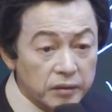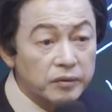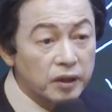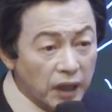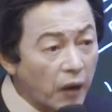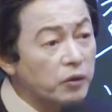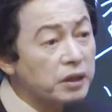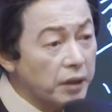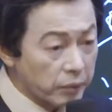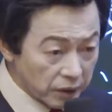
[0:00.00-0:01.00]
여러분들이
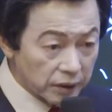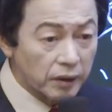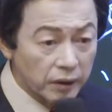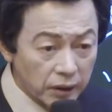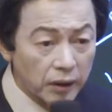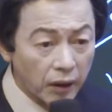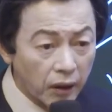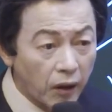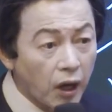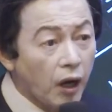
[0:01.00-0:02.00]
낙원이
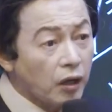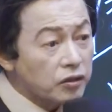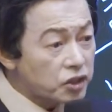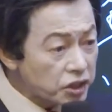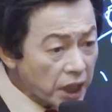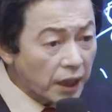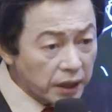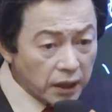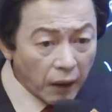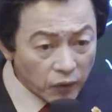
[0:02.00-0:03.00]
돼버려.
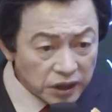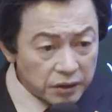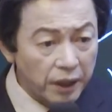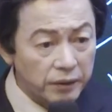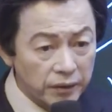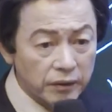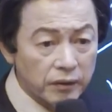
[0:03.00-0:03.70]
지상이 낙원이 돼요.